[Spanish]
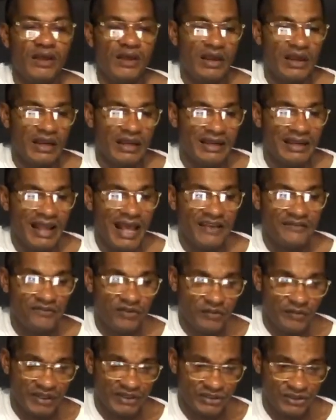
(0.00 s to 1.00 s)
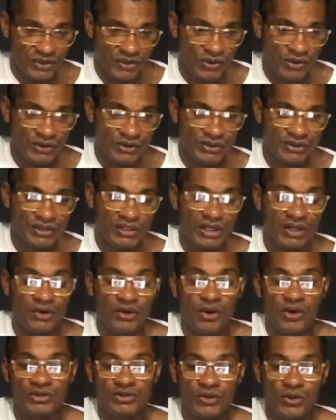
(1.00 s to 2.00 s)
la información de
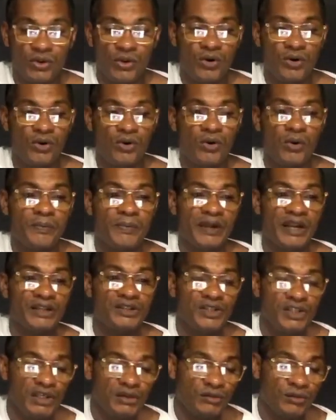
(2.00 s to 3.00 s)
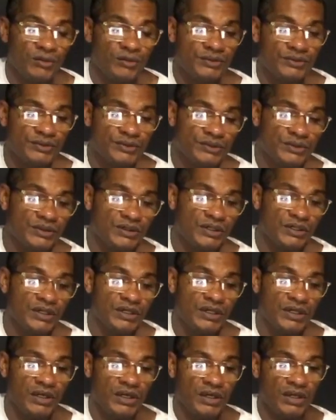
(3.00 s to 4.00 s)
los operativos,
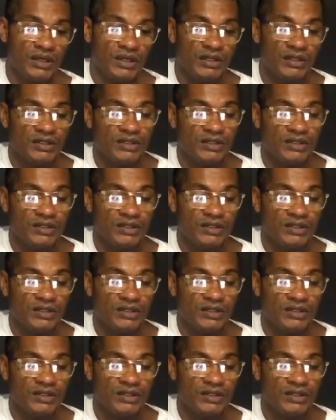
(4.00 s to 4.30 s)
eh,